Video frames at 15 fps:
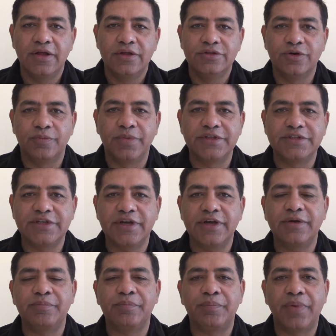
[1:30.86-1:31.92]
जो बच्चे
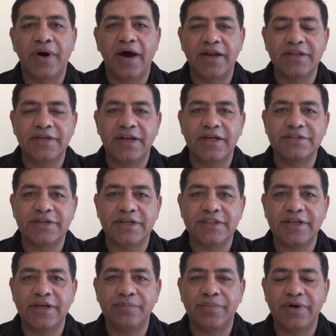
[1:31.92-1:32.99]
बाहर जाना
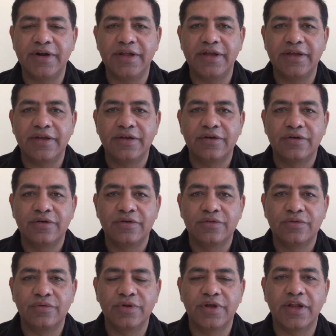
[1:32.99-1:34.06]
चाहते हैं पढ़ने
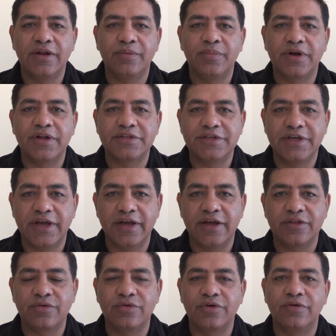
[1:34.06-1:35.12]
उनके नंबर अच्छे
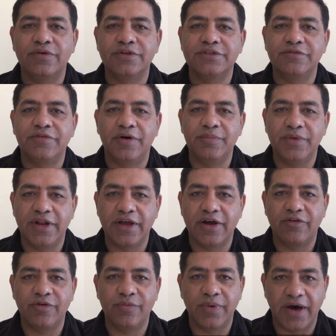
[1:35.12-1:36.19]
हैं तो उनको वजीफ़ा
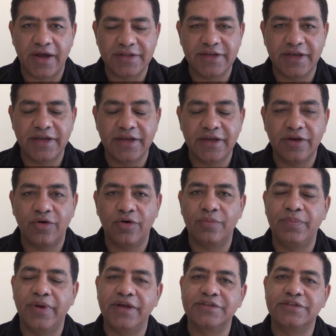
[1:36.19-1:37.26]
मिलेगा वो बाहर जाएंगे और
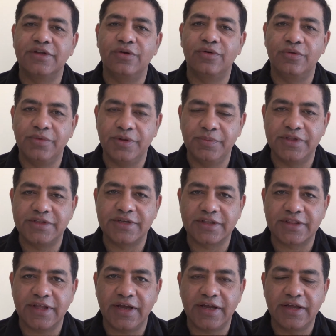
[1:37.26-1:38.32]
बैंक से लोन भी मिल
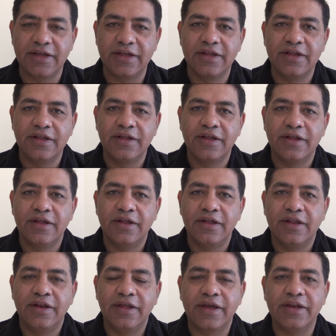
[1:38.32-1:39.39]
सकता है
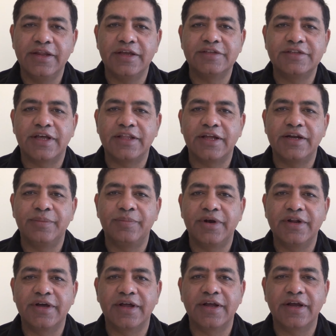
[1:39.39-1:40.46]
लेकिन ये ज़्यादा
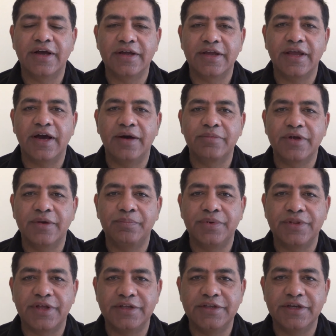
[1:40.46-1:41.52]
डिपेंड करेगा कि आपके
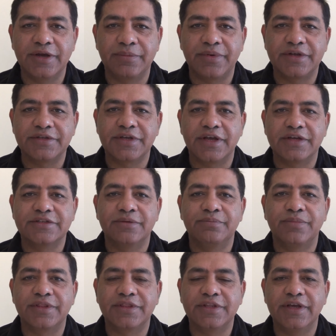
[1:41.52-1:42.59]
पिताजी के पास क्या
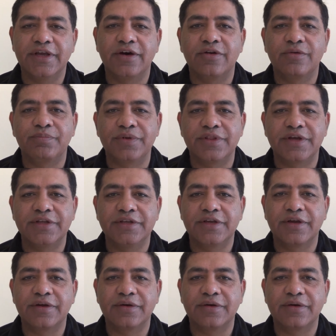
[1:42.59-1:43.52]
संपत्ति है और पिताजी